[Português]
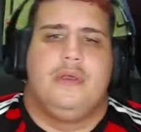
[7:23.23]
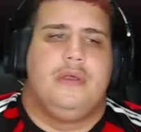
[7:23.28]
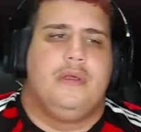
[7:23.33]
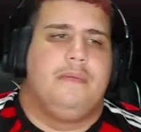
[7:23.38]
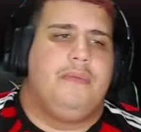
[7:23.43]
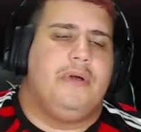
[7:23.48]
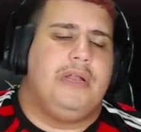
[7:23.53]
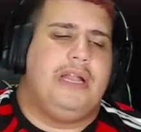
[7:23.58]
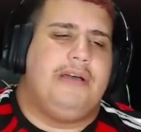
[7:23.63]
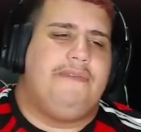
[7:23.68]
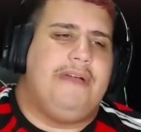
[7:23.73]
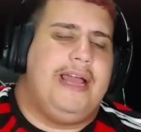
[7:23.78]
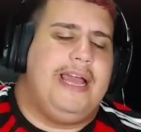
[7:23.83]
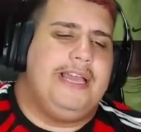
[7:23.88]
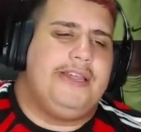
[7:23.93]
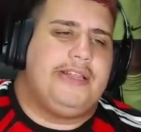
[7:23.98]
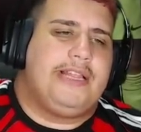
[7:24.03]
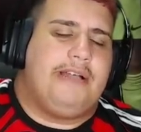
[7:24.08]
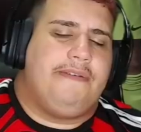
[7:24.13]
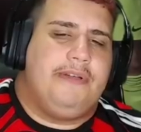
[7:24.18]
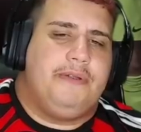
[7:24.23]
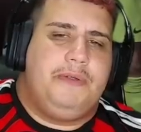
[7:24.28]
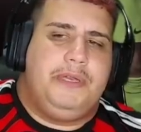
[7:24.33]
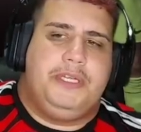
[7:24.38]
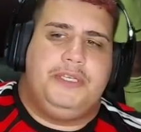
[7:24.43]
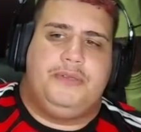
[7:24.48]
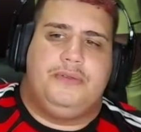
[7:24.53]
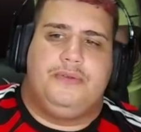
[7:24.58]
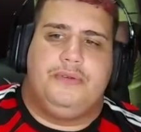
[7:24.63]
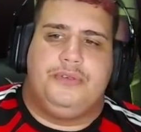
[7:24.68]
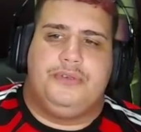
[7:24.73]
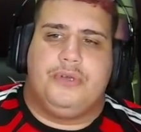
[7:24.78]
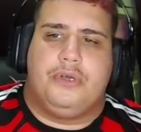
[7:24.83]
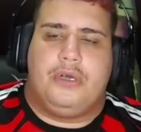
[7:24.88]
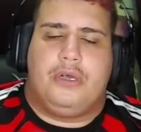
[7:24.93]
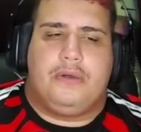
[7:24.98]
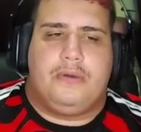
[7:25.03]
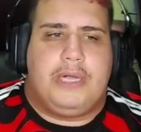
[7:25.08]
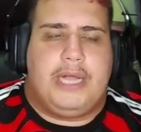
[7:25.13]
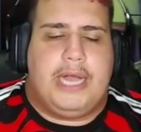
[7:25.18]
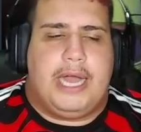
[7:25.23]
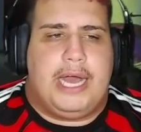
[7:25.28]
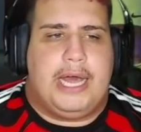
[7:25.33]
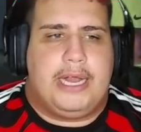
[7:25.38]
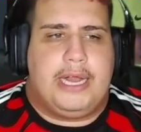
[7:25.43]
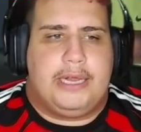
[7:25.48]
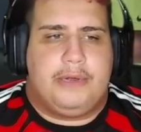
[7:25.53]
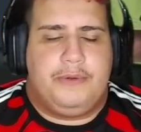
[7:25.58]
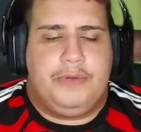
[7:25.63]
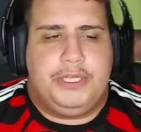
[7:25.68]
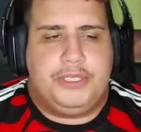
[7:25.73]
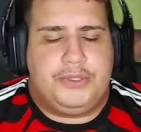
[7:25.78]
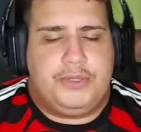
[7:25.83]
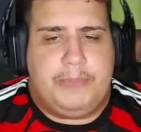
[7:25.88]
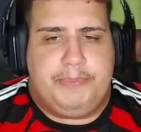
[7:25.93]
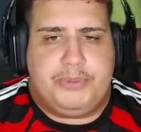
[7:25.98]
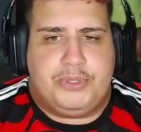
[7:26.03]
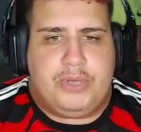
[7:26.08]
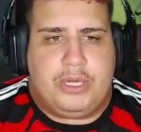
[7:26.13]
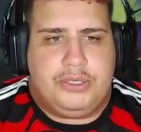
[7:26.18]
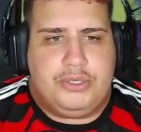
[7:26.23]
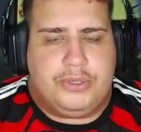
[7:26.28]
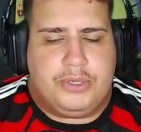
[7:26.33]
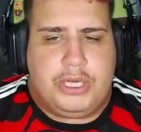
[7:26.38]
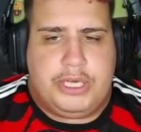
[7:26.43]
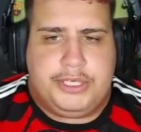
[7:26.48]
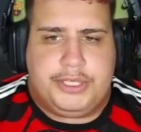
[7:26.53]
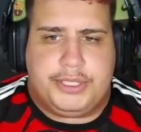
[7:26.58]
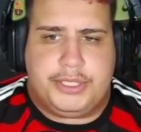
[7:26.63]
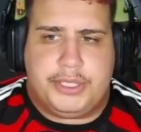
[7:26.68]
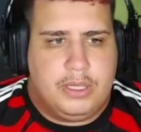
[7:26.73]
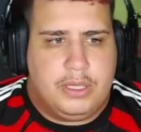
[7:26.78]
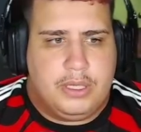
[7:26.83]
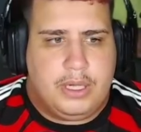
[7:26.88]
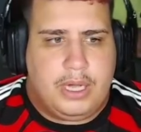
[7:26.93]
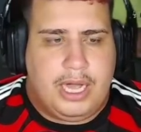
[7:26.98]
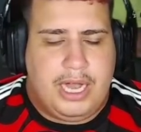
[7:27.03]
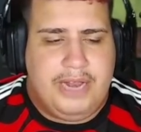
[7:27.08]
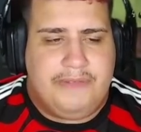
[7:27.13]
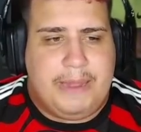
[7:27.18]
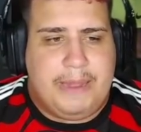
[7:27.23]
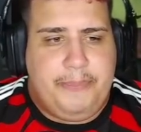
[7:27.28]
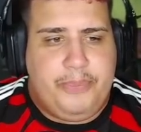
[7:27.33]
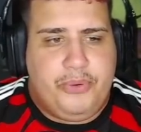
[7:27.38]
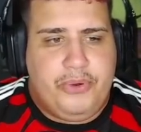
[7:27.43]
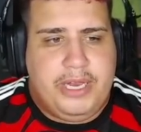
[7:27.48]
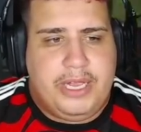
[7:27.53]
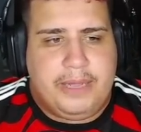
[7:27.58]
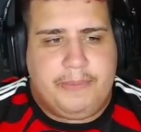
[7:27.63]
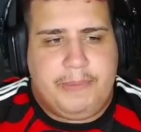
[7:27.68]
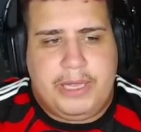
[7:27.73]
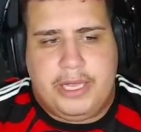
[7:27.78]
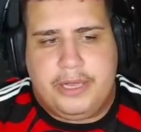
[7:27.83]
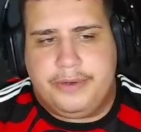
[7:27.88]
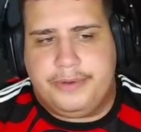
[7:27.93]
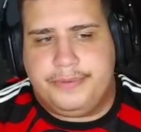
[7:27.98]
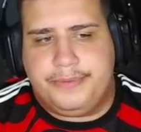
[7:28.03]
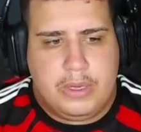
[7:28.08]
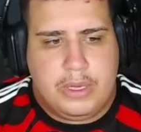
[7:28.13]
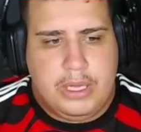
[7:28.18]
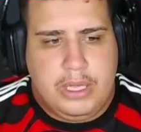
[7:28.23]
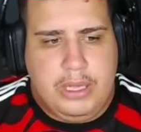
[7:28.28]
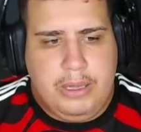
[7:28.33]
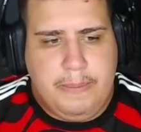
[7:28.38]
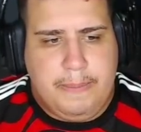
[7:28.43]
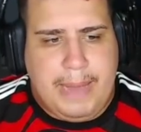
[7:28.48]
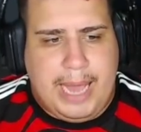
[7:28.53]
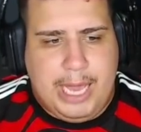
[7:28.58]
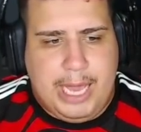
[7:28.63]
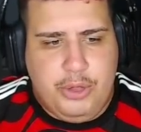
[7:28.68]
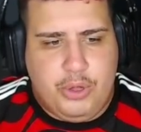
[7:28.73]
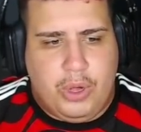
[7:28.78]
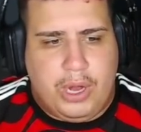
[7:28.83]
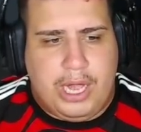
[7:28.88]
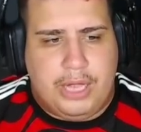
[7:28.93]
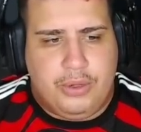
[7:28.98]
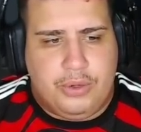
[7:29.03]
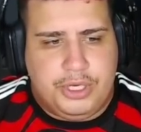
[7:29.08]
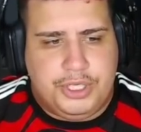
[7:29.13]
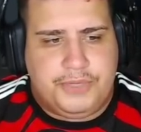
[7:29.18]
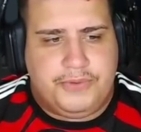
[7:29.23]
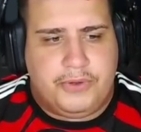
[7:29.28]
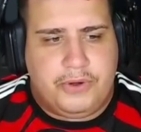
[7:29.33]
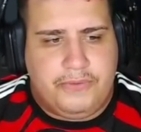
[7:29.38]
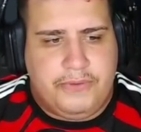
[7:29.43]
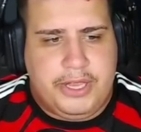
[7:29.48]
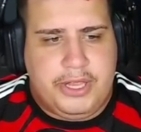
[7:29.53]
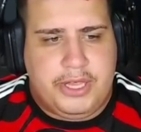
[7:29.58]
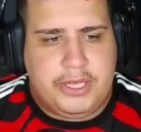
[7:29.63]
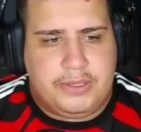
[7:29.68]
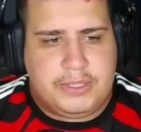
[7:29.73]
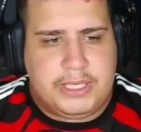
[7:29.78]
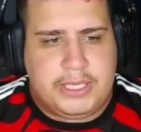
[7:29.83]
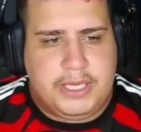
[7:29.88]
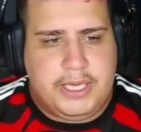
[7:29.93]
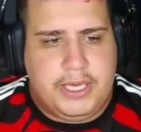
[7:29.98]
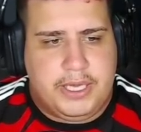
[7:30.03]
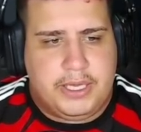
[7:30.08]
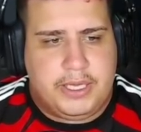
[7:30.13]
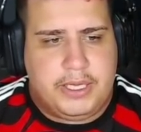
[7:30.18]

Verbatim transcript: O Navarrete tava no início do jogo, cara. No início do episódio de hoje. Aí ele vai pro... Mano, e mais jogadores foram vendidos aqui.